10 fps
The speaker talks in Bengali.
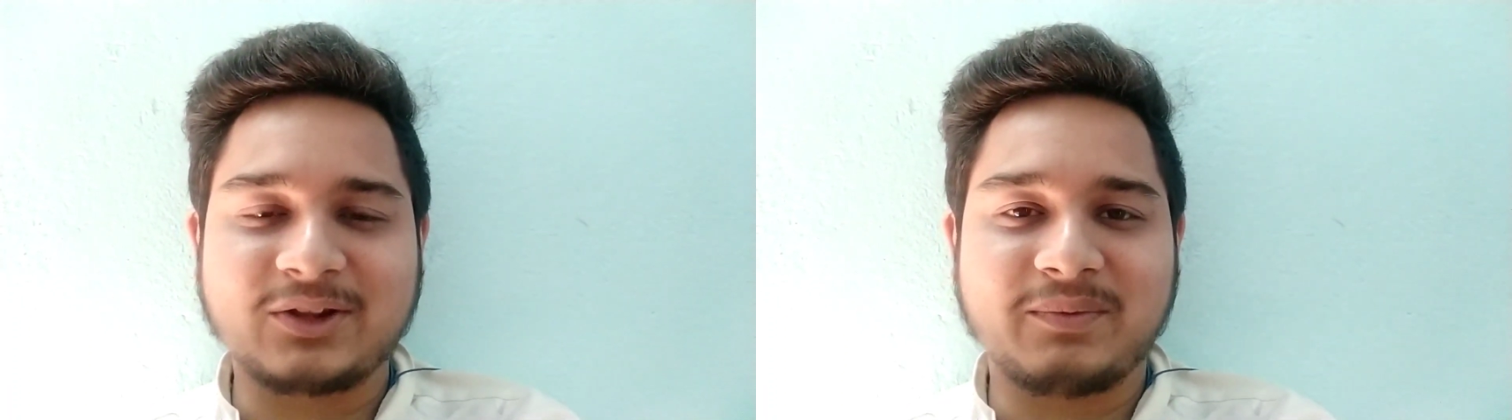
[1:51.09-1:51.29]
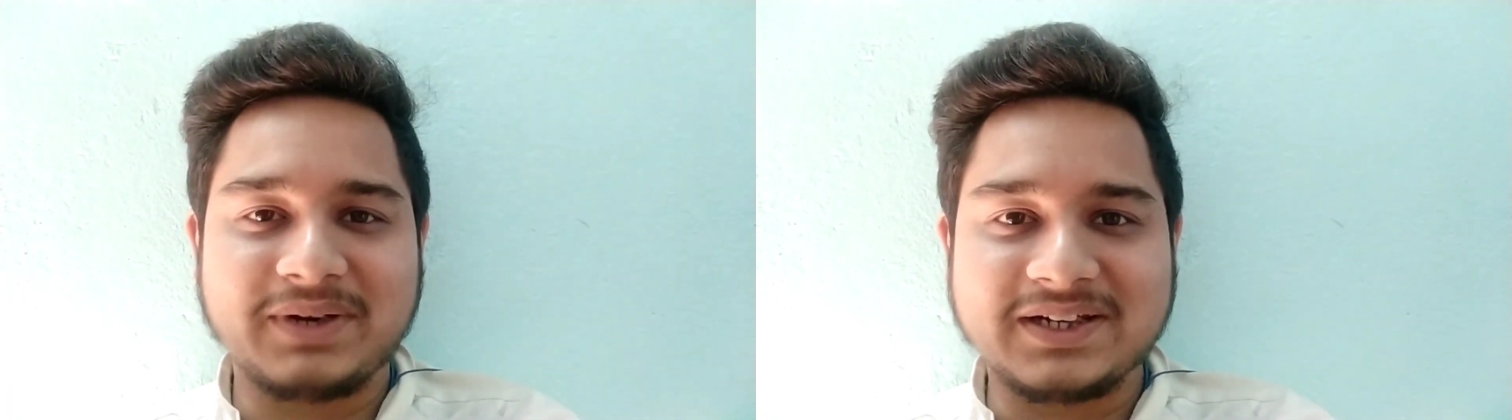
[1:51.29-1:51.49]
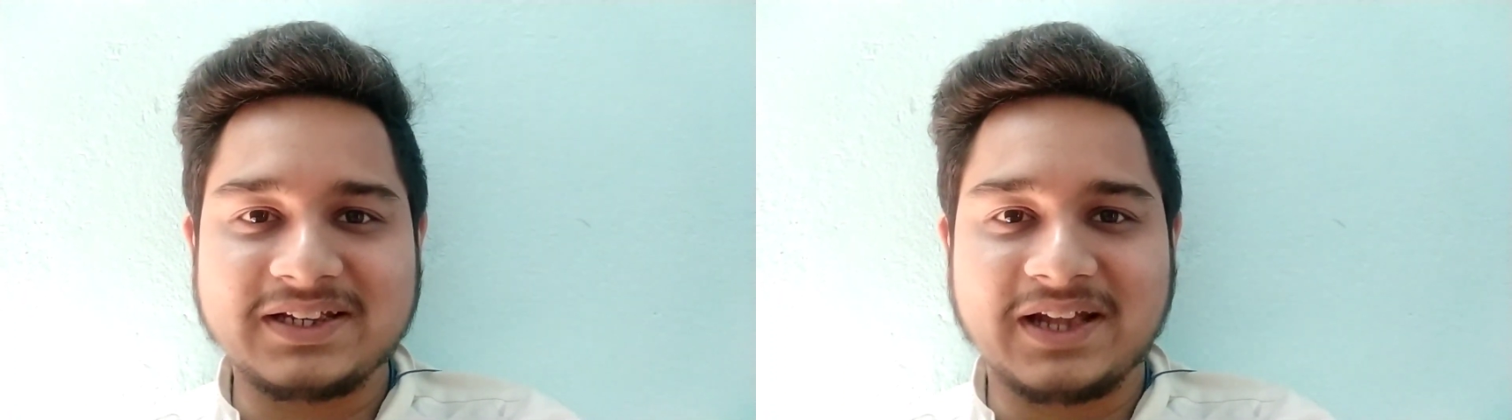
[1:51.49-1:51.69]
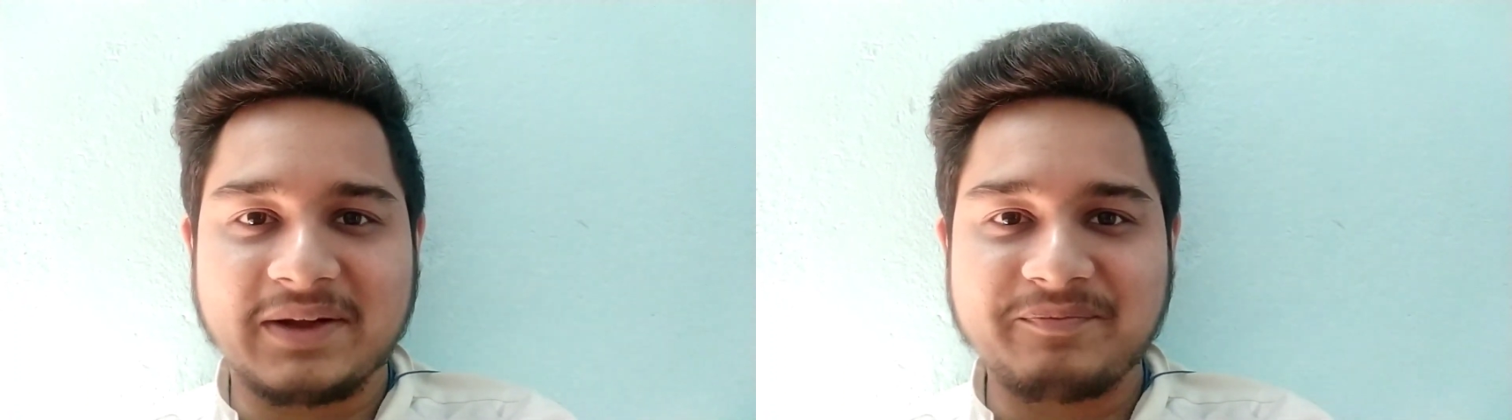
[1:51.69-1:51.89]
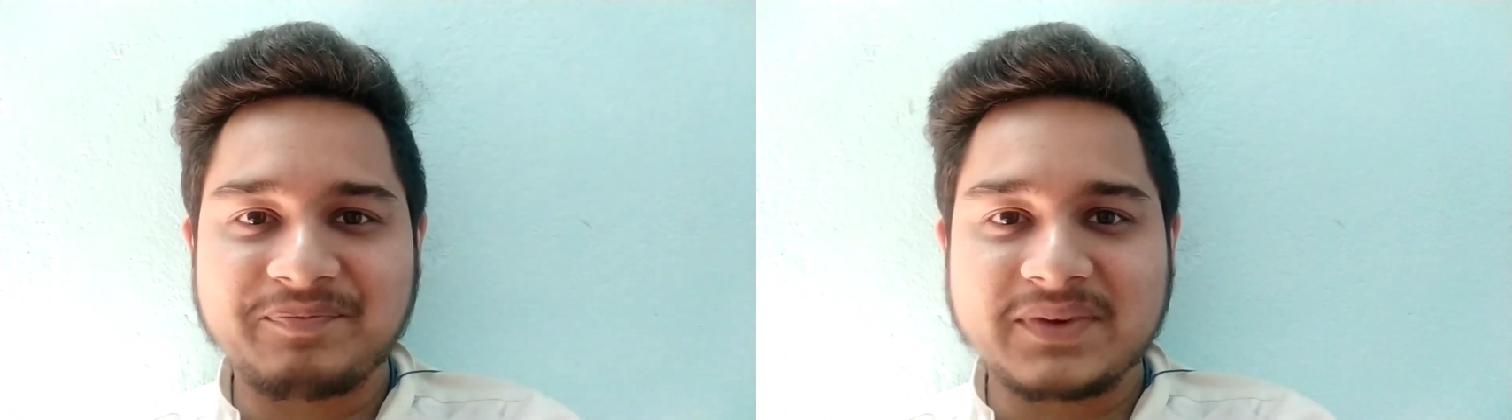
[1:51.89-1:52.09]
একদম
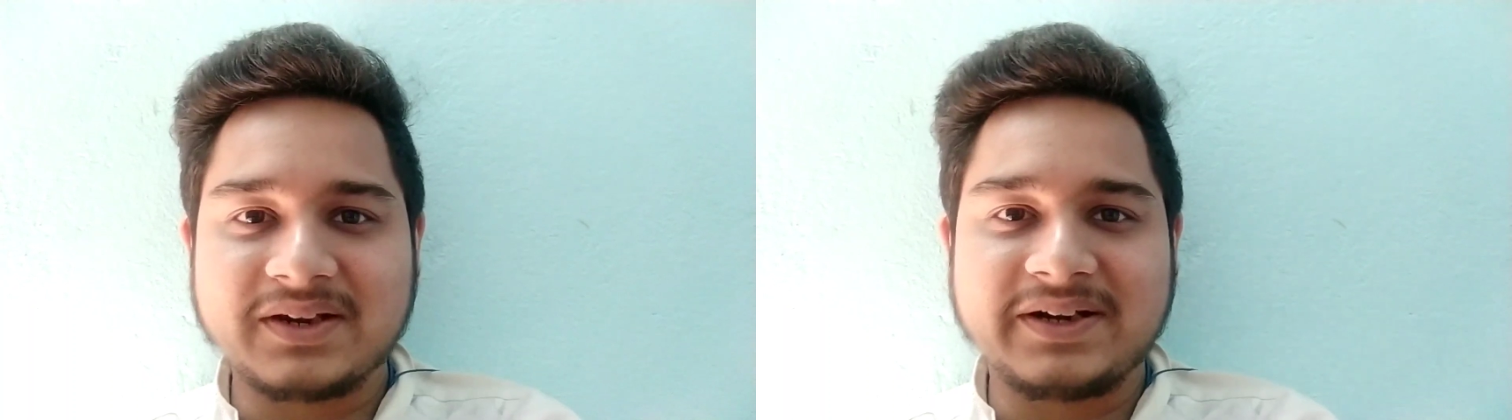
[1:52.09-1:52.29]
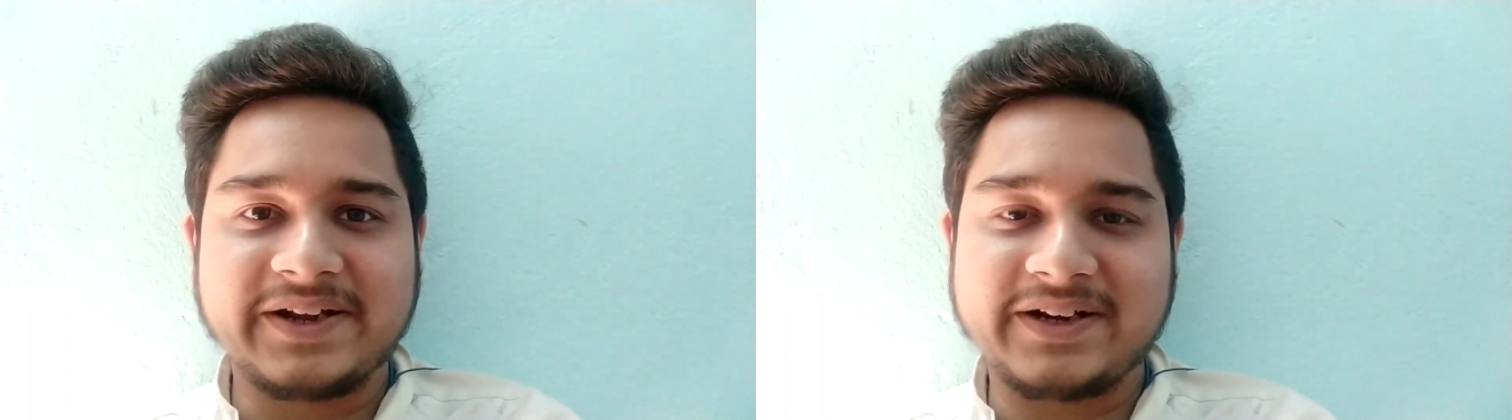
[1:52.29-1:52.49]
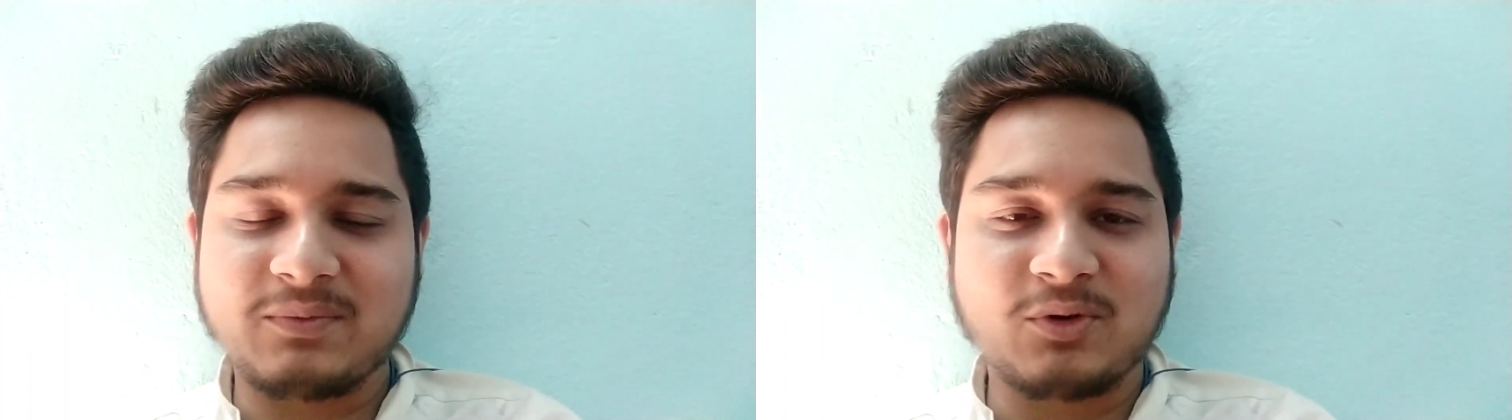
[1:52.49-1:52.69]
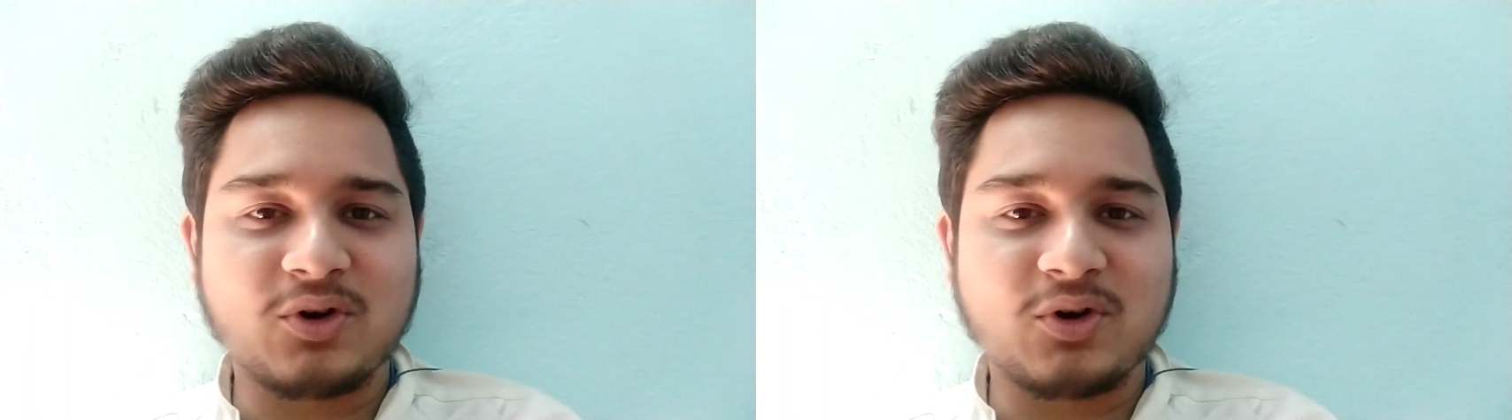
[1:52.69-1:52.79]
নির্দ্বিধায় টিকিটের